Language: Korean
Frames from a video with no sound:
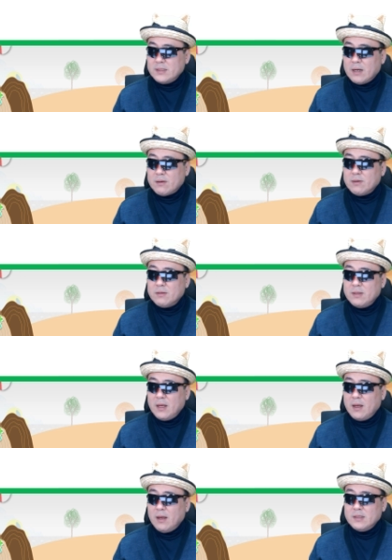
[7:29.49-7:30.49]
자,
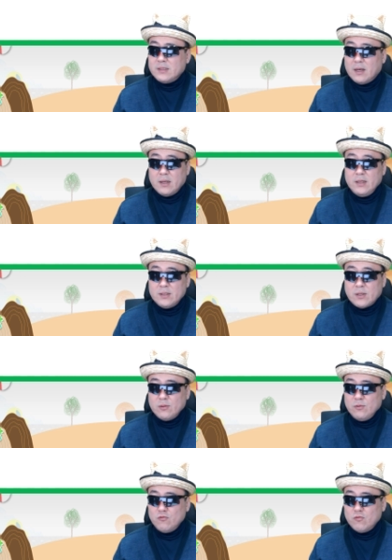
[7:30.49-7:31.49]
그런데 자, 이
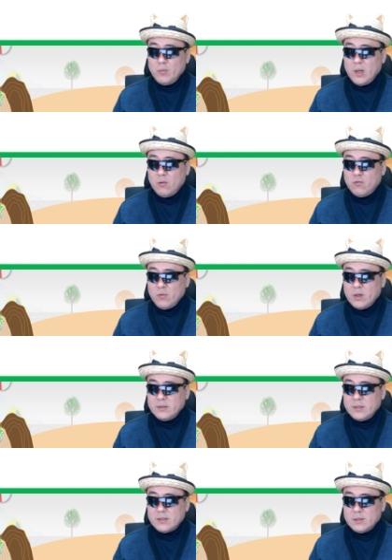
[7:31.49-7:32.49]
선구매
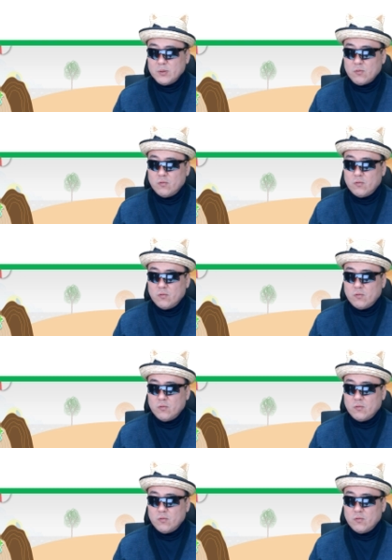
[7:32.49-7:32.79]
후결제 서비스